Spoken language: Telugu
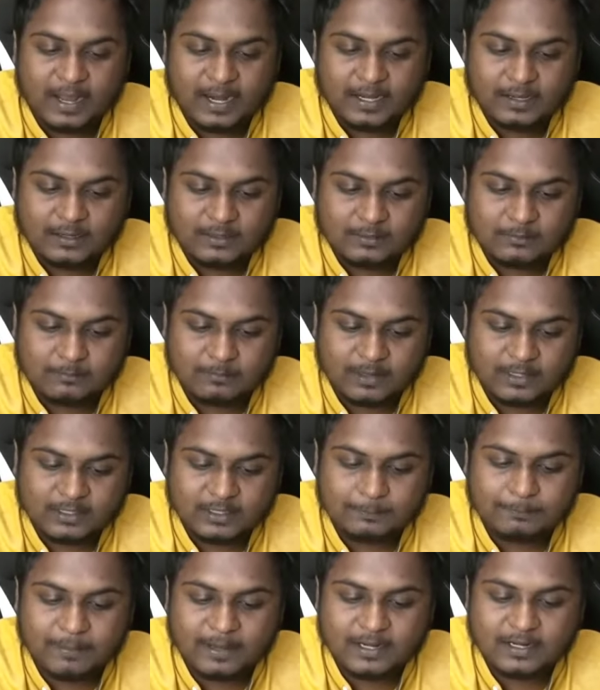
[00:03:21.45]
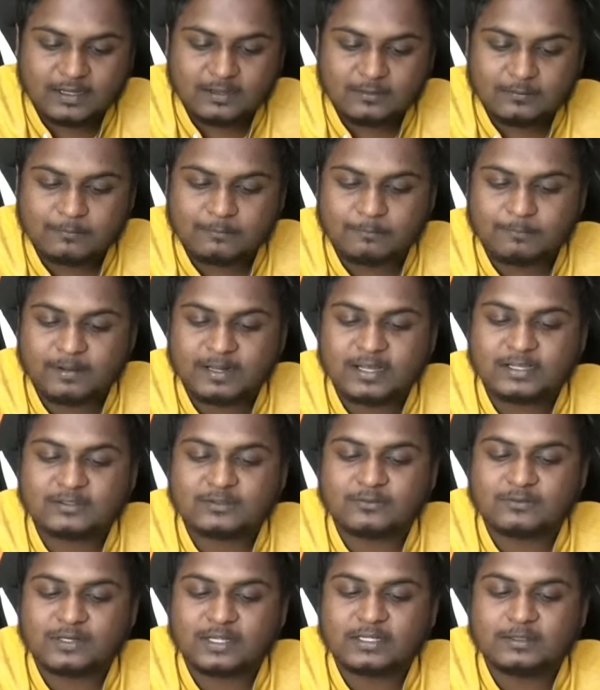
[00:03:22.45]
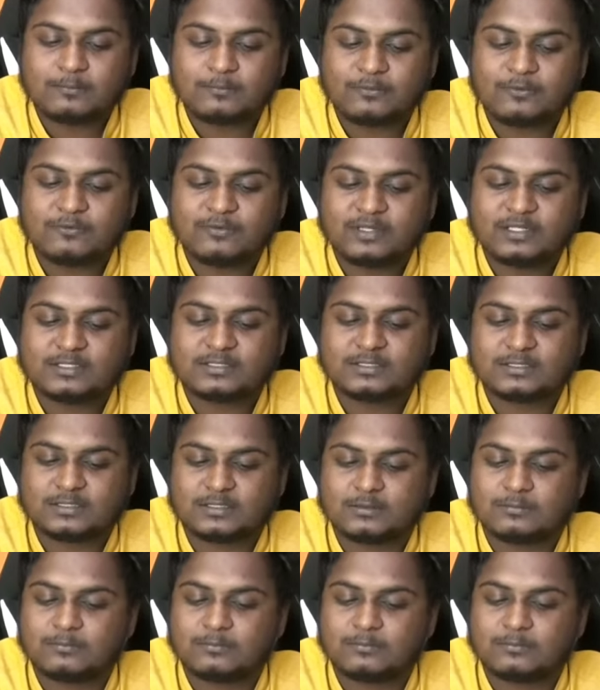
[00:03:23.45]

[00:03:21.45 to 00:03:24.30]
అండ్ మనకి పైన ప్లే అయితే ఉంటాయి మూవీస్